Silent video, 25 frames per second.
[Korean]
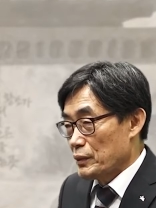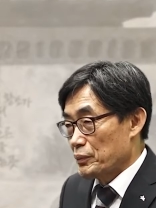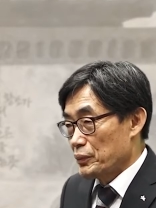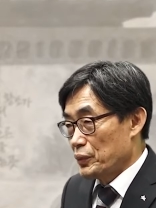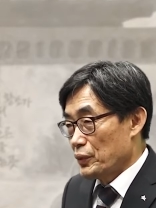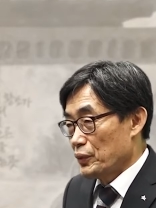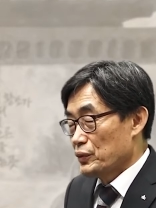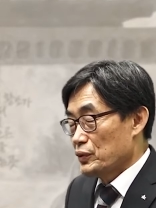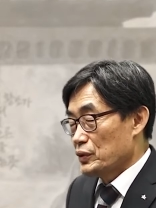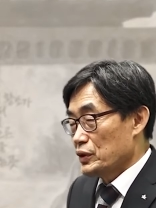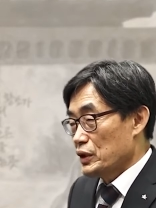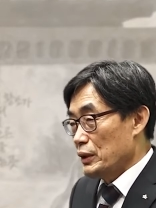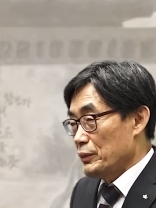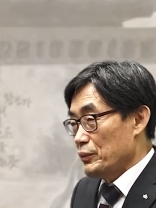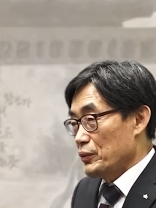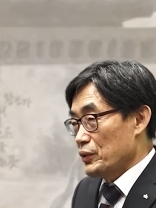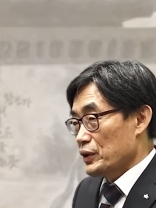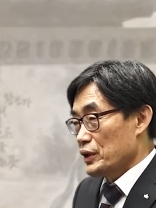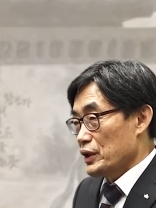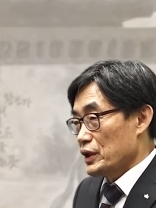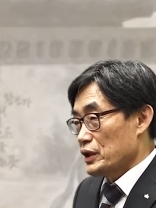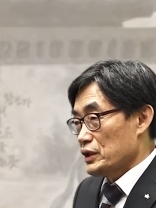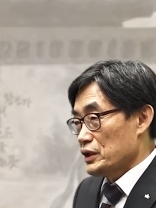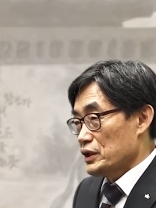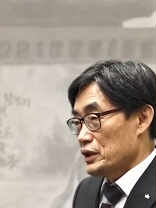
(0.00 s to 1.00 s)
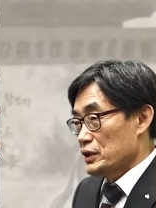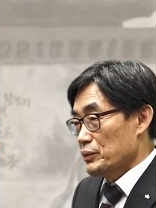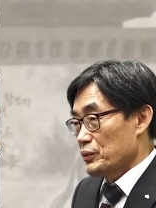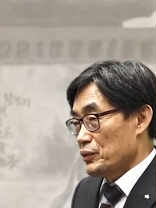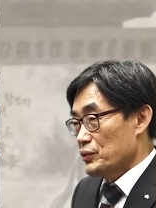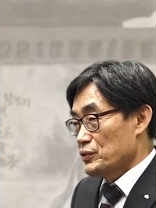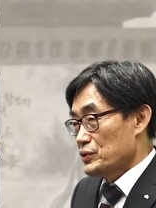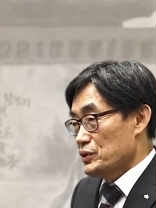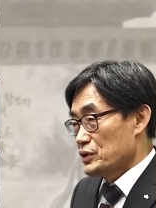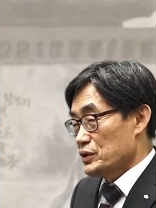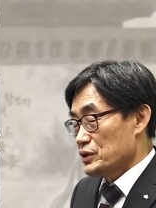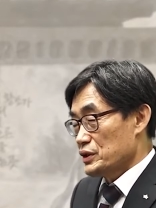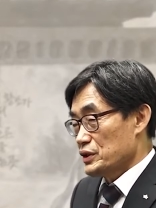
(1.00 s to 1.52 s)
본 과목의
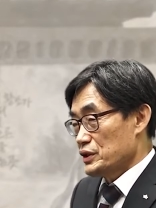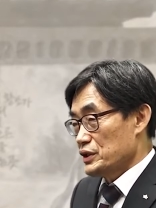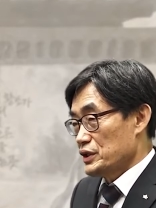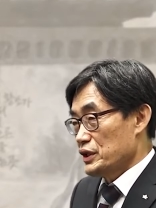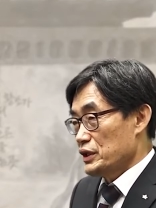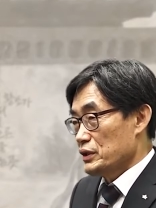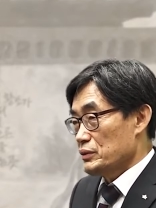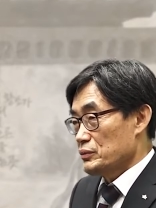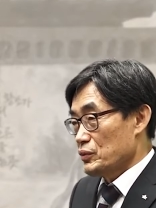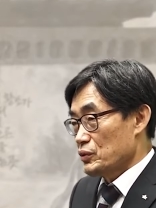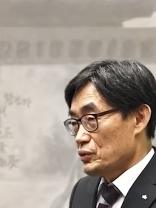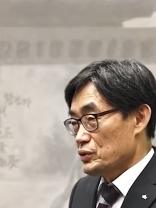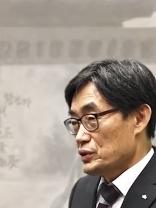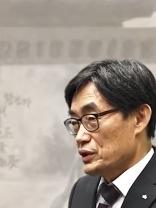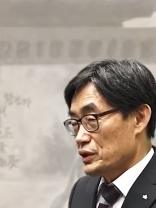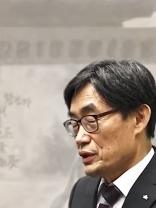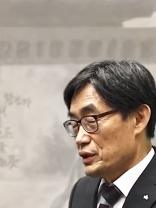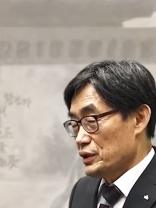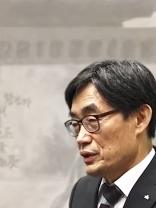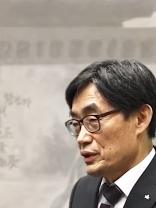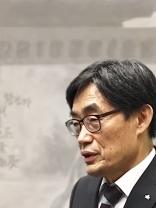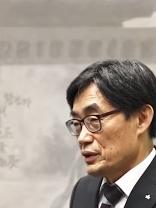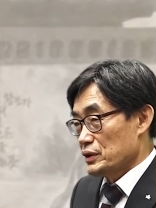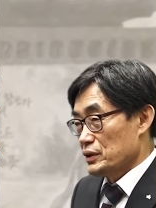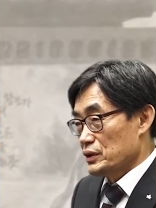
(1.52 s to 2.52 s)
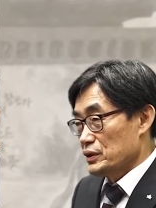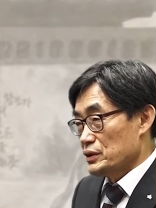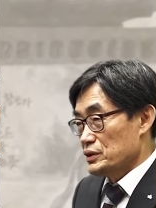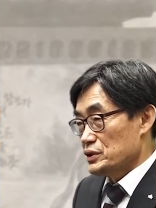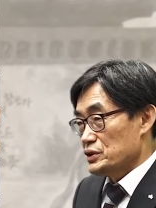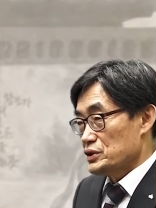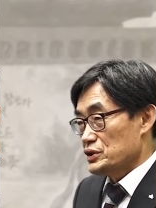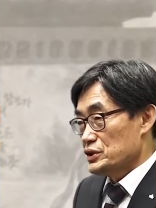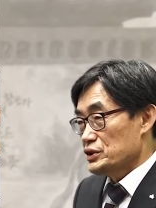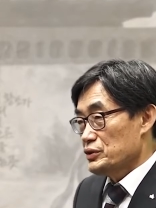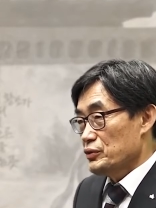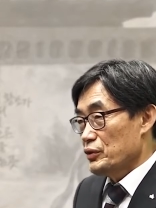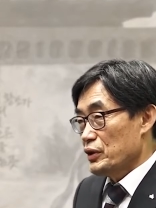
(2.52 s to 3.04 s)
기본적 기획 목적은
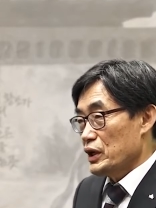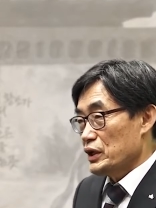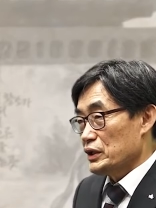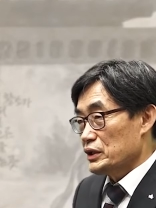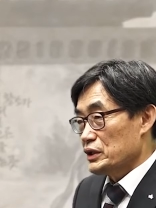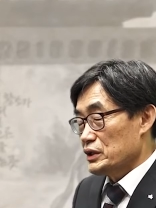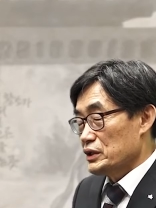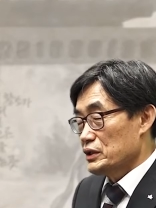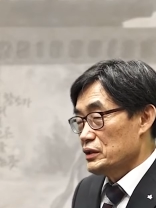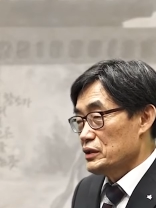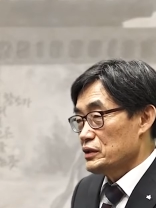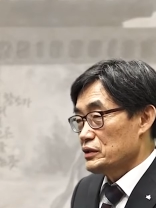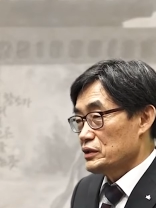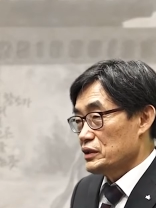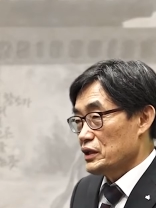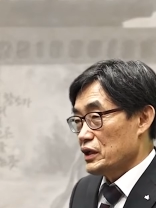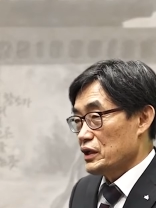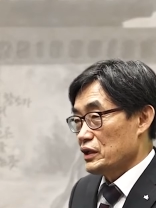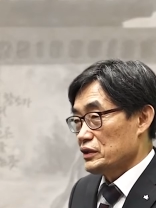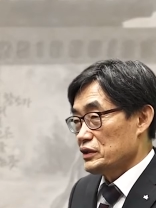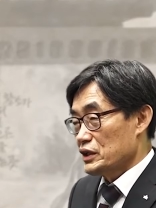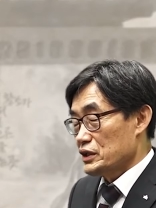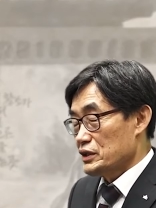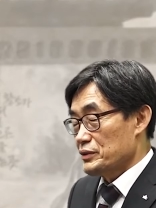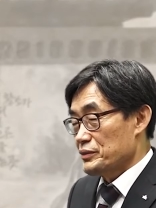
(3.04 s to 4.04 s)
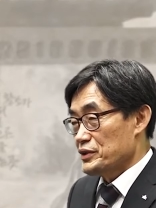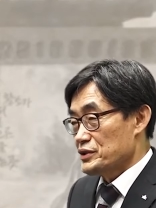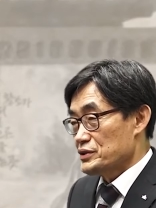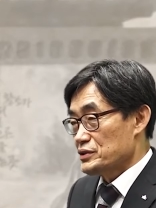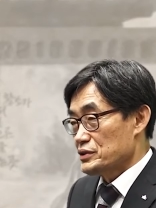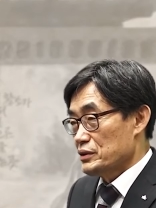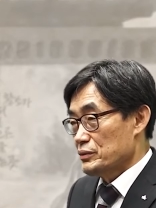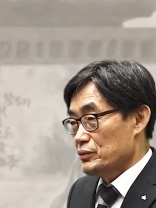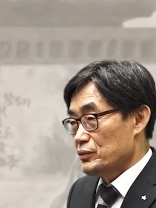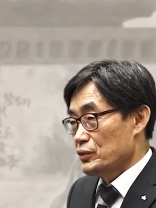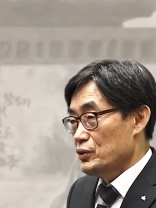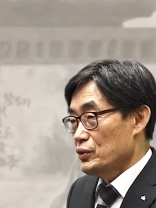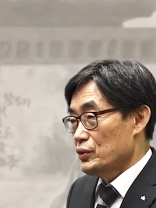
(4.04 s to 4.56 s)
시와 길을
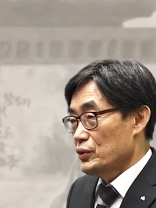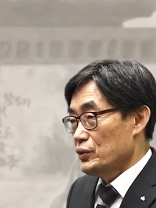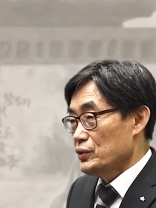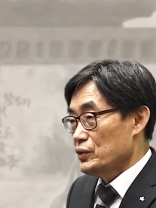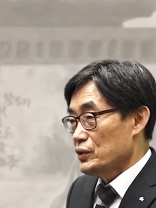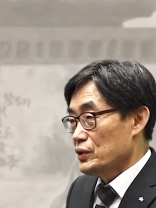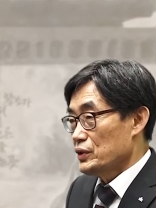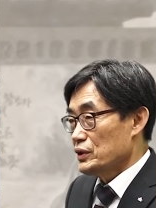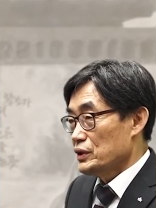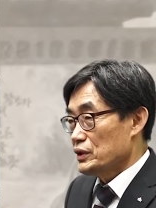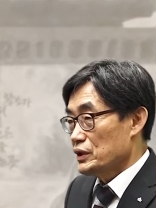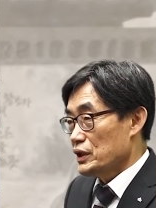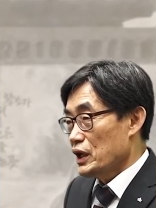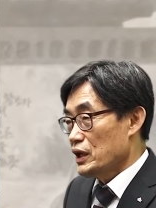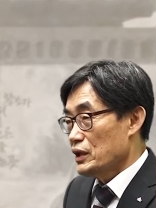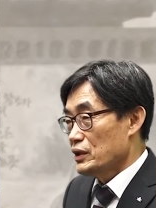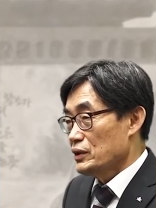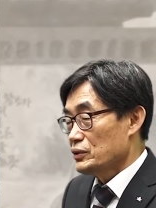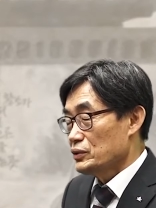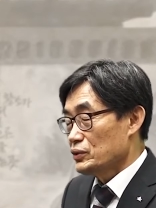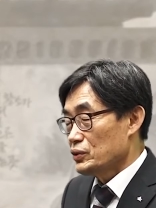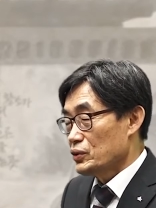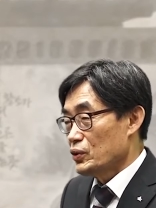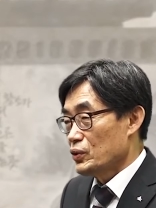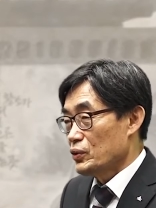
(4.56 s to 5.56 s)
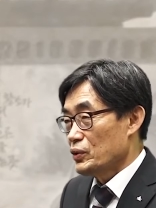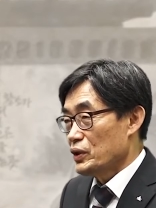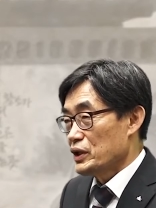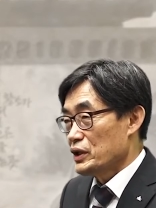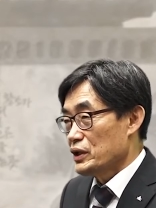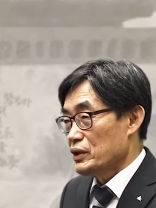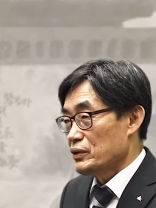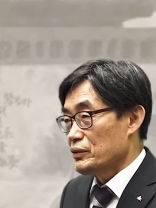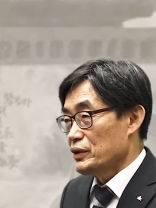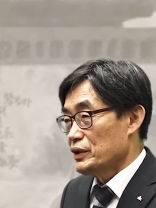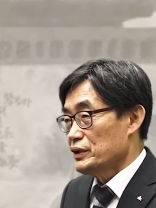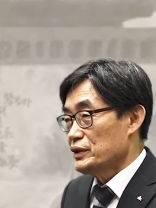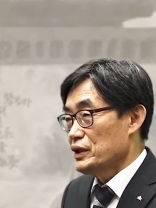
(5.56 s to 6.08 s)
따라다니면서 물론 향토와
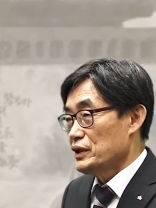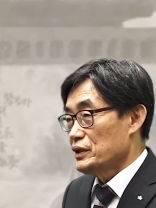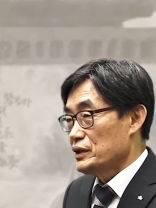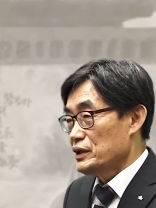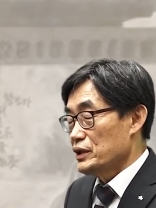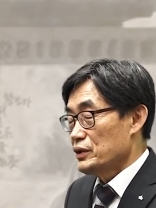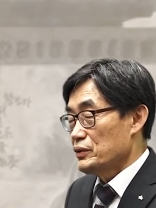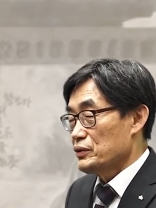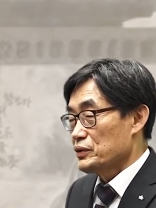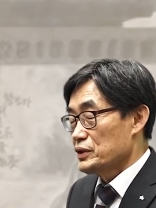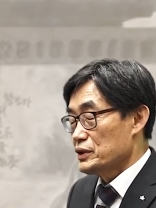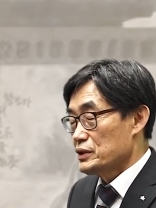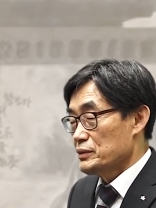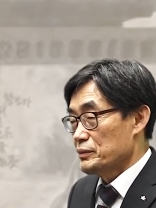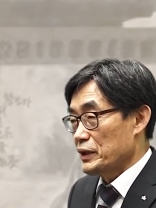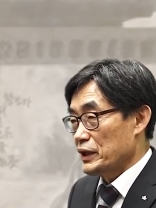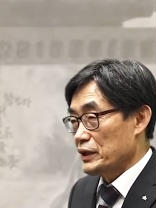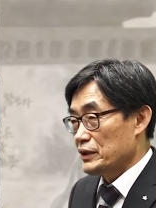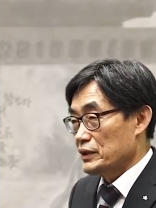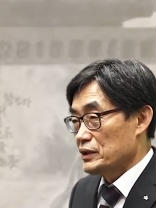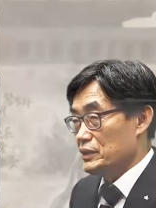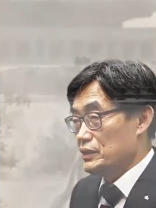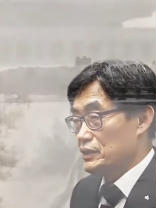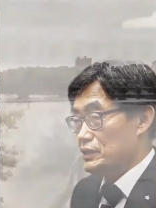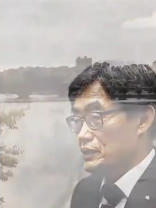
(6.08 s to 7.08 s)
연관된 내용이지만